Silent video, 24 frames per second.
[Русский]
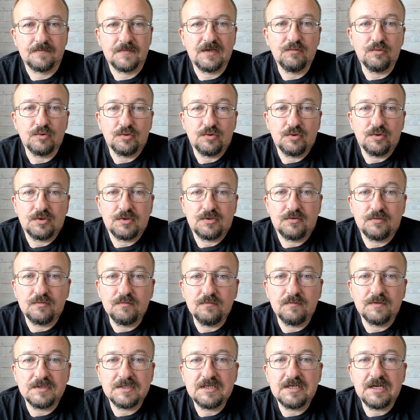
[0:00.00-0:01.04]
Вот, то есть,
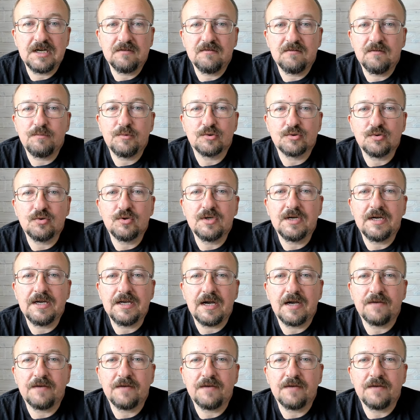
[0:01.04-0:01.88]
ну, возникает вопрос, окей,